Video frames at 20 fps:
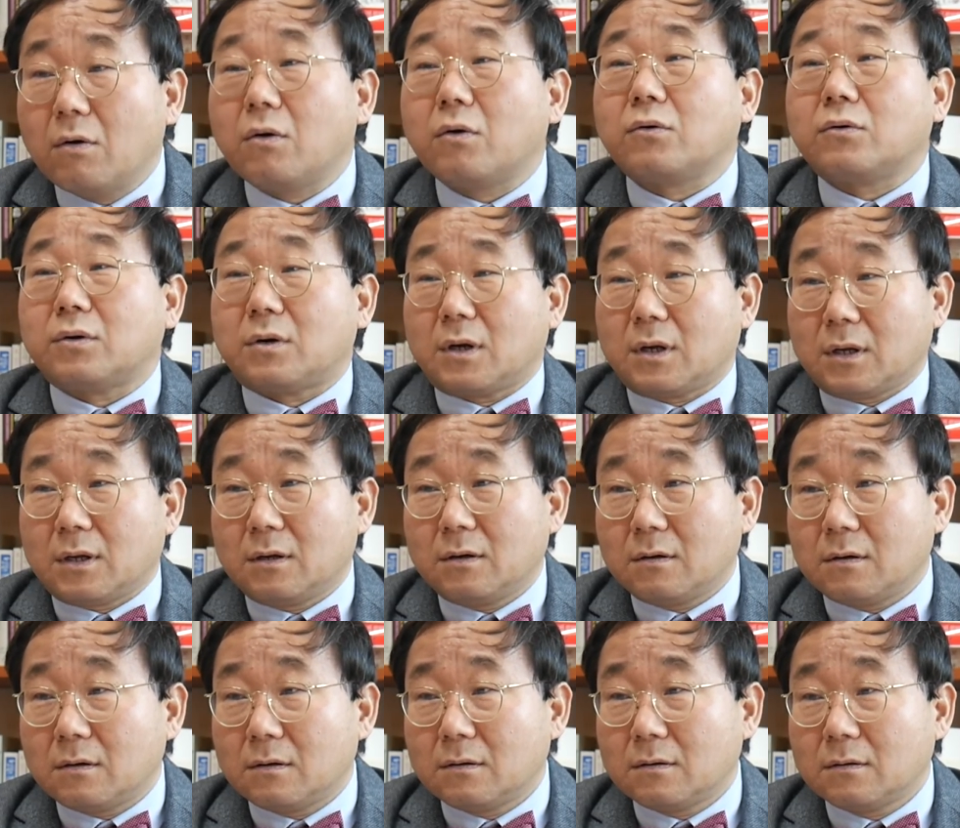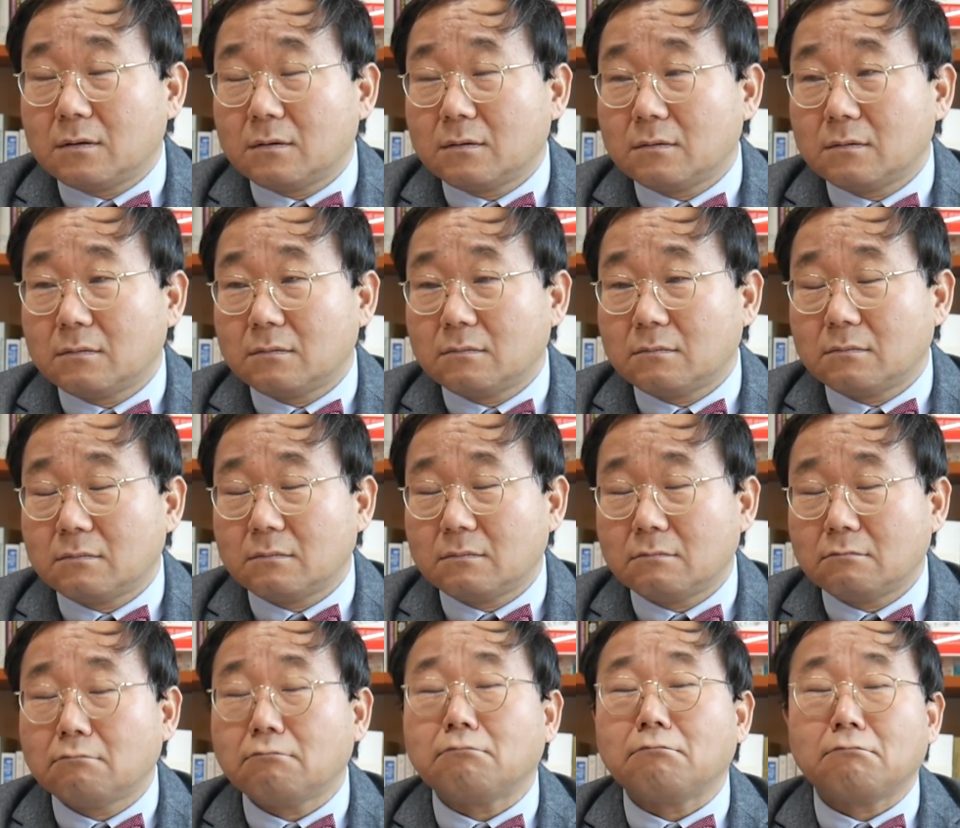오 그래요? 네.
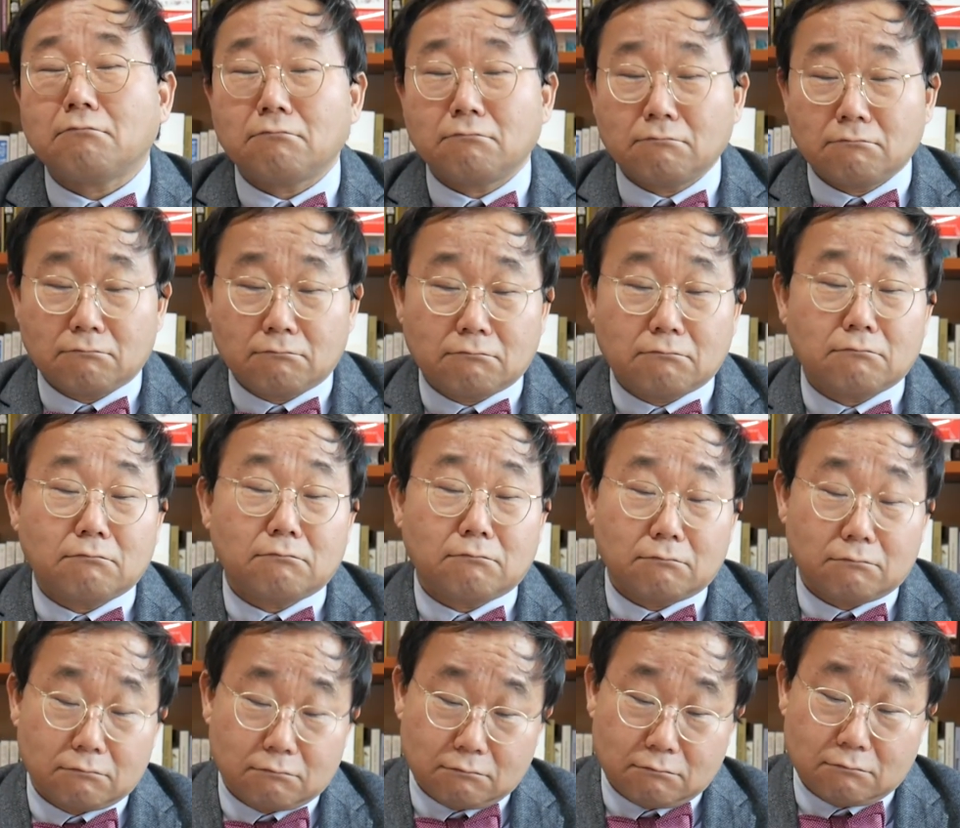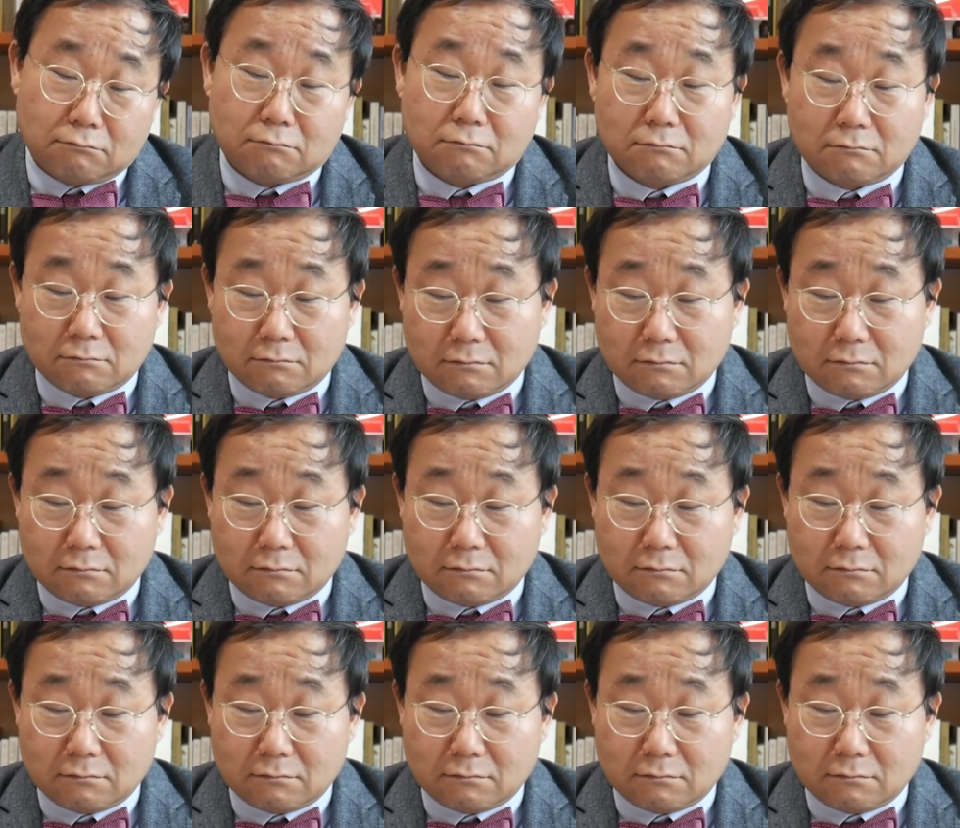근데 음. 팬심은 아니에요.